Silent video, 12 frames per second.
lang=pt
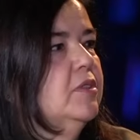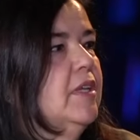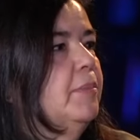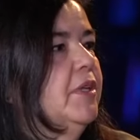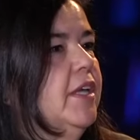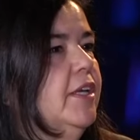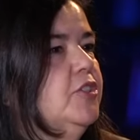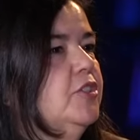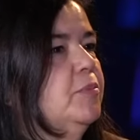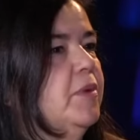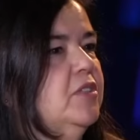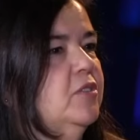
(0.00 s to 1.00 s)
os
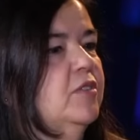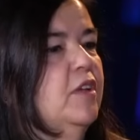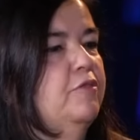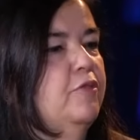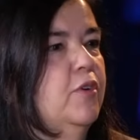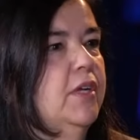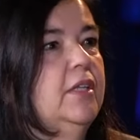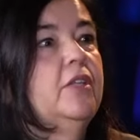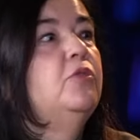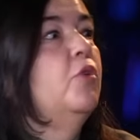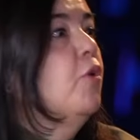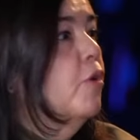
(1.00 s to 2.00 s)
applications para estudar fora, ele
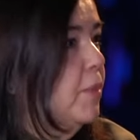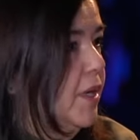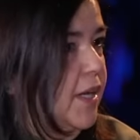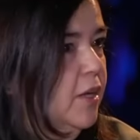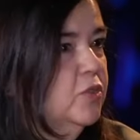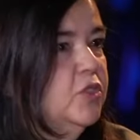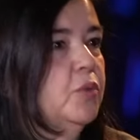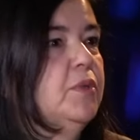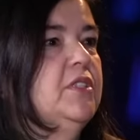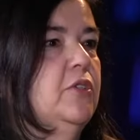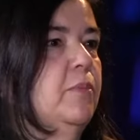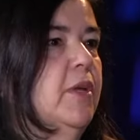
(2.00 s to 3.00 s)
toma né, o seu
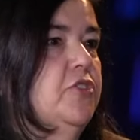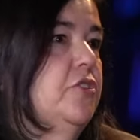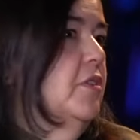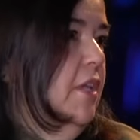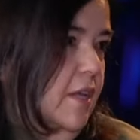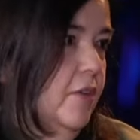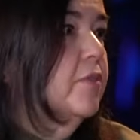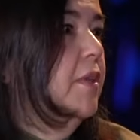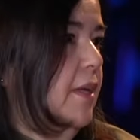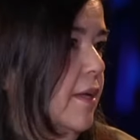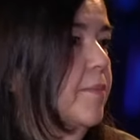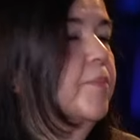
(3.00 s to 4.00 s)
ensino médio inteiro,
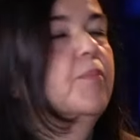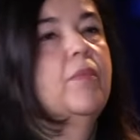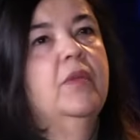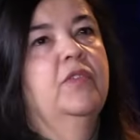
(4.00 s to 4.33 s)
né? Uhum.